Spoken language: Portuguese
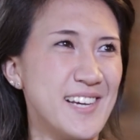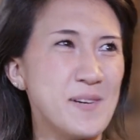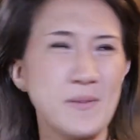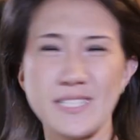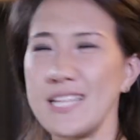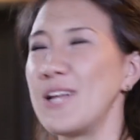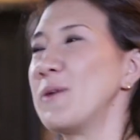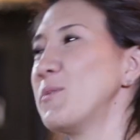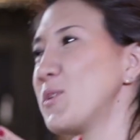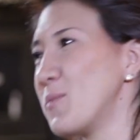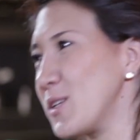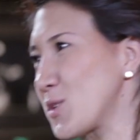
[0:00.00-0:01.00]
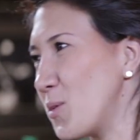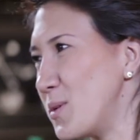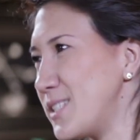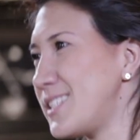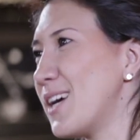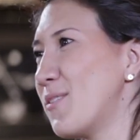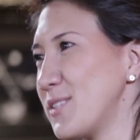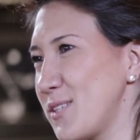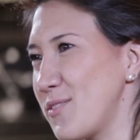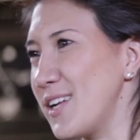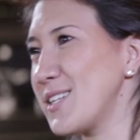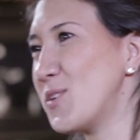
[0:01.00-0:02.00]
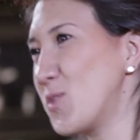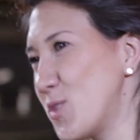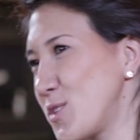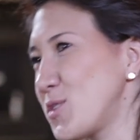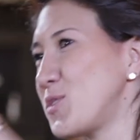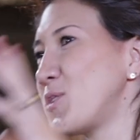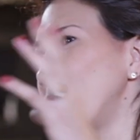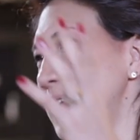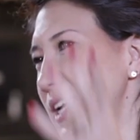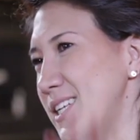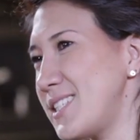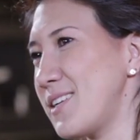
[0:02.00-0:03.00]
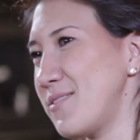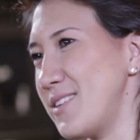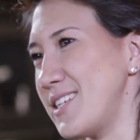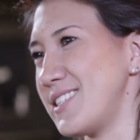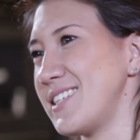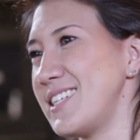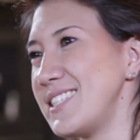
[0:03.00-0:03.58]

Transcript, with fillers: Mas, claro, é muito mais comercial você falar que é um curso de sommelier de cerveja.